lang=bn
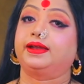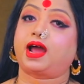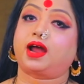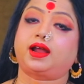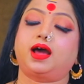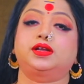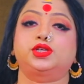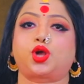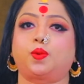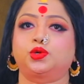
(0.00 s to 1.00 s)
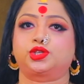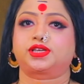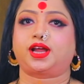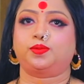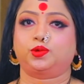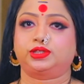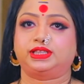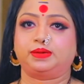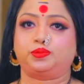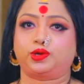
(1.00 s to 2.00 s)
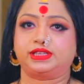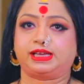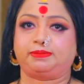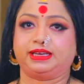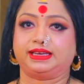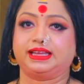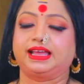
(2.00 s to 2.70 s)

নানান সমস্যার মধ্যে পড়ে যাবেন